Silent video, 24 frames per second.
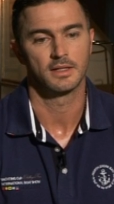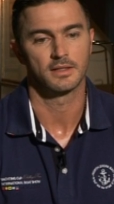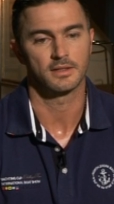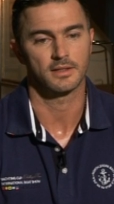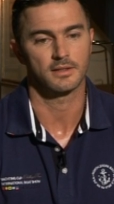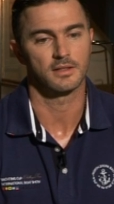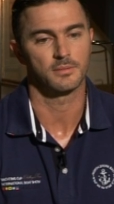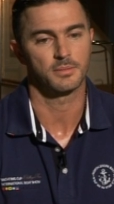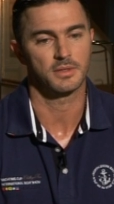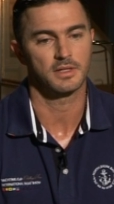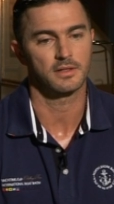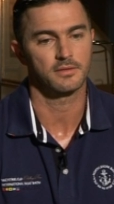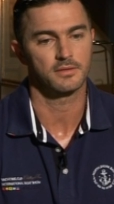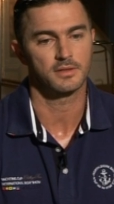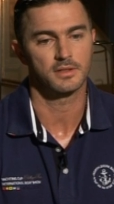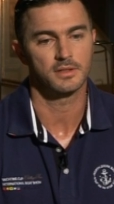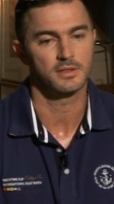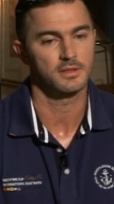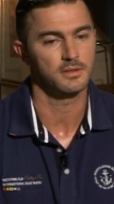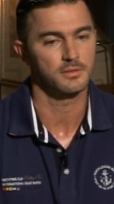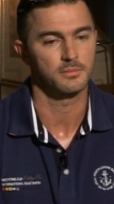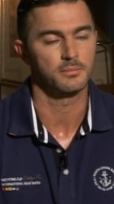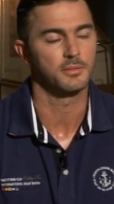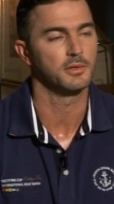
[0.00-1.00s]
tak
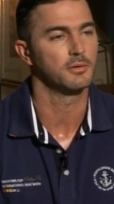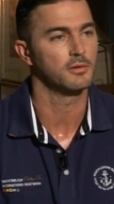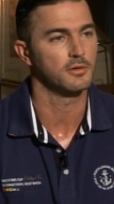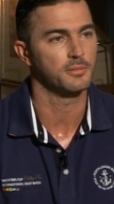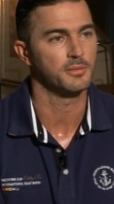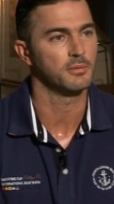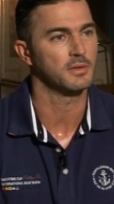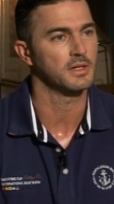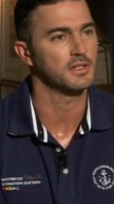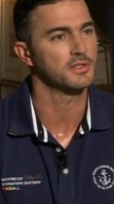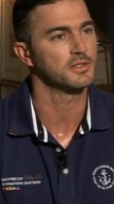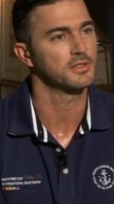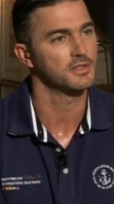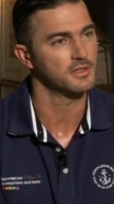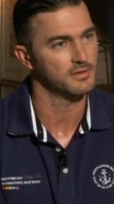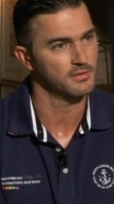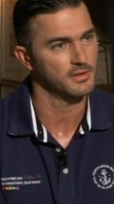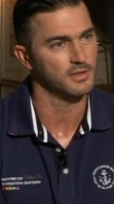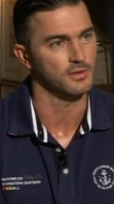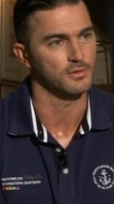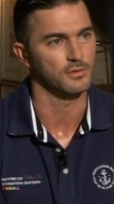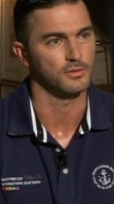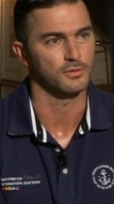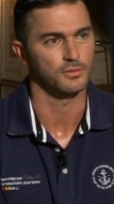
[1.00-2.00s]
naprawdę byłych piłkarzy
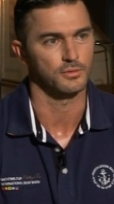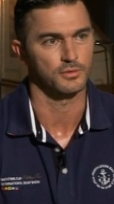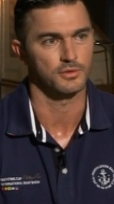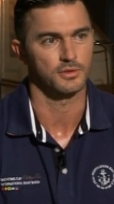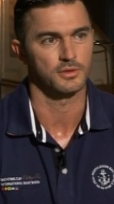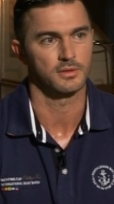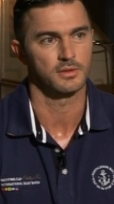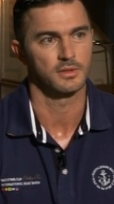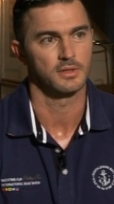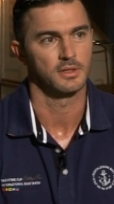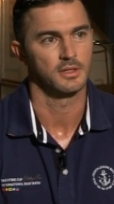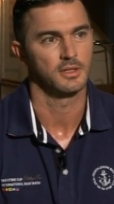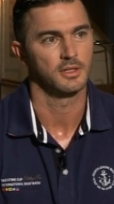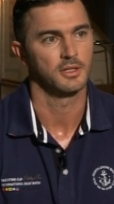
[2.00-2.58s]
niewielu, którzy